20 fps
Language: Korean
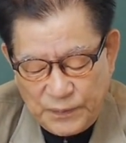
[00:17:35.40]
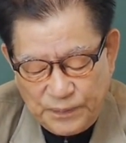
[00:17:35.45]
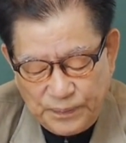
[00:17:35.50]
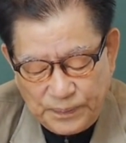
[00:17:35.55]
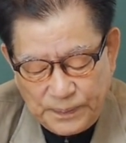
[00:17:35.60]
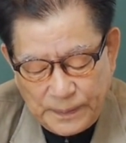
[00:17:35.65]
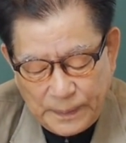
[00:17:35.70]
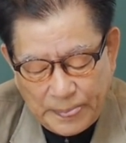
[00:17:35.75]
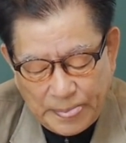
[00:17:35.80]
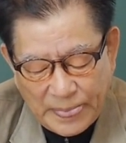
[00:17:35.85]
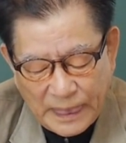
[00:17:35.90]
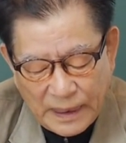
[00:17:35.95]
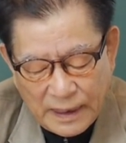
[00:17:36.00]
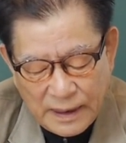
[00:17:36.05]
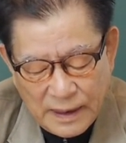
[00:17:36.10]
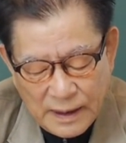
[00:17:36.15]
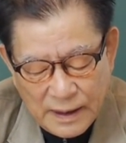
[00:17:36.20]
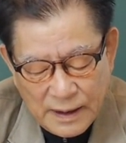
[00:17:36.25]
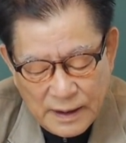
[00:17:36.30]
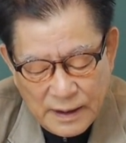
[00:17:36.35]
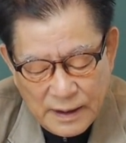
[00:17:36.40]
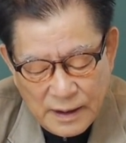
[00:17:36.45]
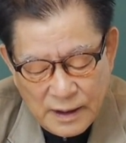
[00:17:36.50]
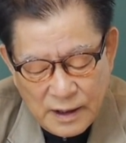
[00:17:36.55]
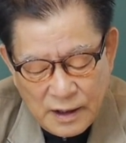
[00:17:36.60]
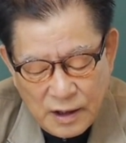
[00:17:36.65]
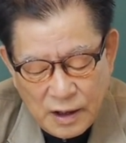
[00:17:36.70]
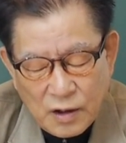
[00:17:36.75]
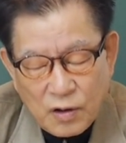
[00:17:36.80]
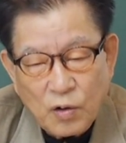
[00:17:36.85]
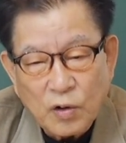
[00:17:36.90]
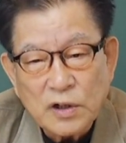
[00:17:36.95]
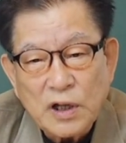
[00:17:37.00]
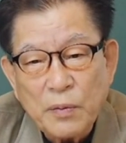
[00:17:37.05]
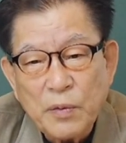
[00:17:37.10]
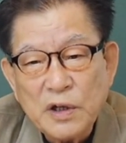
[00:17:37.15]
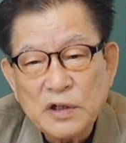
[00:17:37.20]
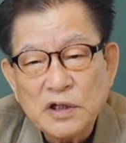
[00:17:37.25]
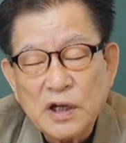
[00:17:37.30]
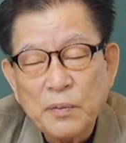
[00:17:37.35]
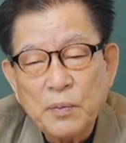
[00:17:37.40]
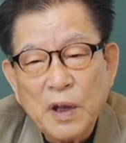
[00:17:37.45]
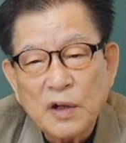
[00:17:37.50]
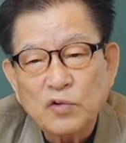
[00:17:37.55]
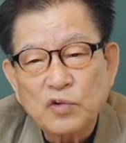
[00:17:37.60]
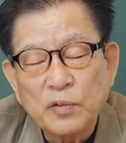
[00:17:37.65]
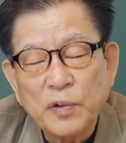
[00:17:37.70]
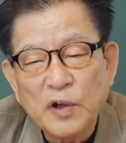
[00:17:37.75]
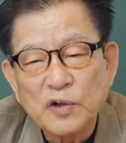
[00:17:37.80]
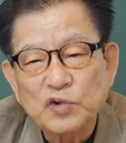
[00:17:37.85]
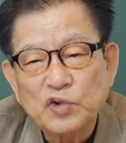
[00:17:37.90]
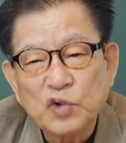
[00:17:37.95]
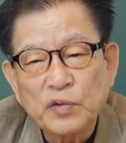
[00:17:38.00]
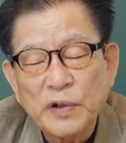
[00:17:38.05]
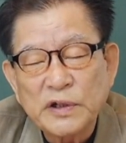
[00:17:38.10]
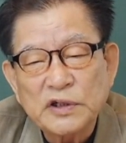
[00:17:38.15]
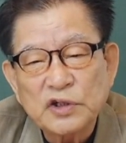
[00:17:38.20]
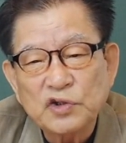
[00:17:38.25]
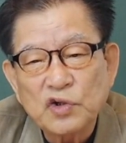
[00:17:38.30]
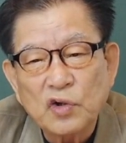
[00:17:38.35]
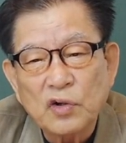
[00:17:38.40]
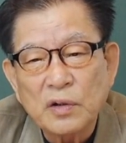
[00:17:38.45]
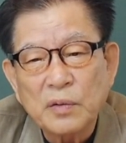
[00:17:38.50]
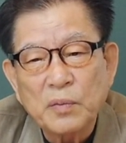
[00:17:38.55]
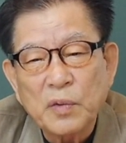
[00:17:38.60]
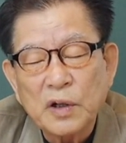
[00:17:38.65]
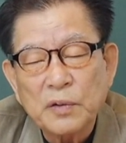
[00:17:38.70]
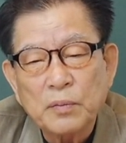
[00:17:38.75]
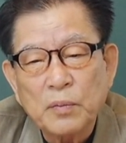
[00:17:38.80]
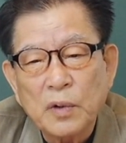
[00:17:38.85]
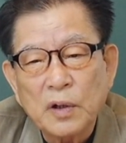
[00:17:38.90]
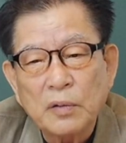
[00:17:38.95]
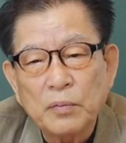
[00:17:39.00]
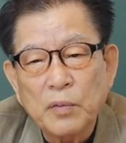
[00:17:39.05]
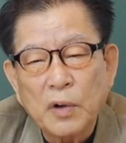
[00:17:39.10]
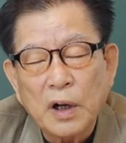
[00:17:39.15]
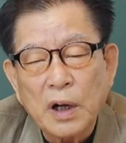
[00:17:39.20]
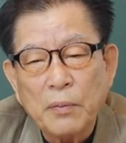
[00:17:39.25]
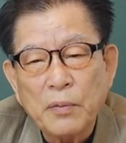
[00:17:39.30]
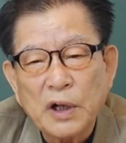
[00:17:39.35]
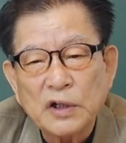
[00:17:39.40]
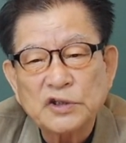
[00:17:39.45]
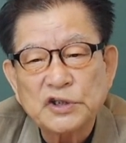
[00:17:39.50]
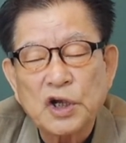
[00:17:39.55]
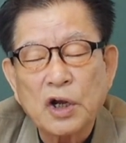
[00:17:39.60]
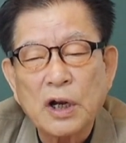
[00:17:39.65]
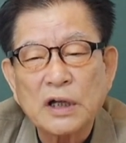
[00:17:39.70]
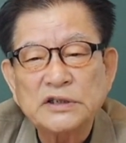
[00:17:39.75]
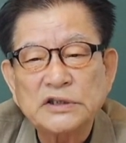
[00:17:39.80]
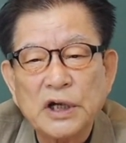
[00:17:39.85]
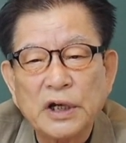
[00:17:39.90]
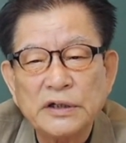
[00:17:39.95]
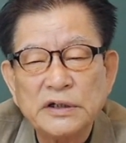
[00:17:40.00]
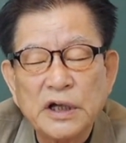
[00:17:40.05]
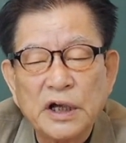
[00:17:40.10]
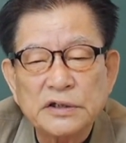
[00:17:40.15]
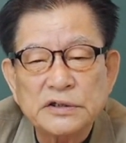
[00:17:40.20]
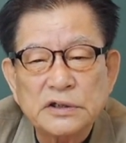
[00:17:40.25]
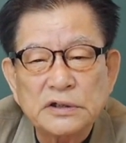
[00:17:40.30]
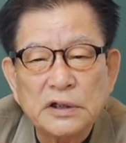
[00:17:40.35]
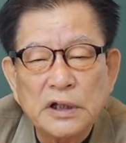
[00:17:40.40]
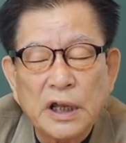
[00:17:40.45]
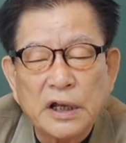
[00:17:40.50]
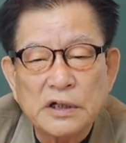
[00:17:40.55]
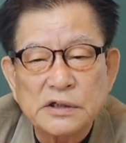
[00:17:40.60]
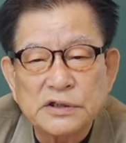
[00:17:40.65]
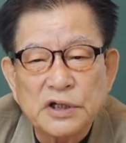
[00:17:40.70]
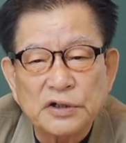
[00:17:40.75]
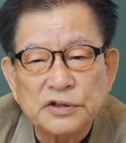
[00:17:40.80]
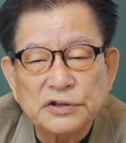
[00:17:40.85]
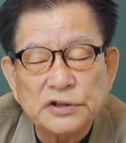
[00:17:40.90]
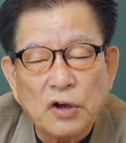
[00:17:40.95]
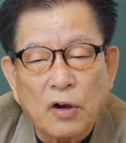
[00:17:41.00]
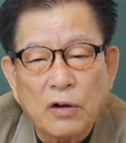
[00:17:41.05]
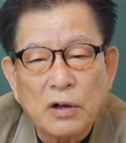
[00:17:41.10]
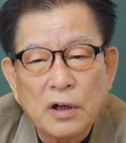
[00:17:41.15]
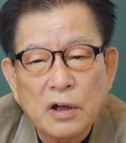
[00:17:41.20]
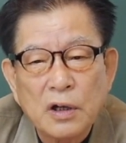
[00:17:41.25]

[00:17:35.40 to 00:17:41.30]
응? 그 다음에 이제 두 번째 저는 뭔가 철학적인 얘기를 썼죠.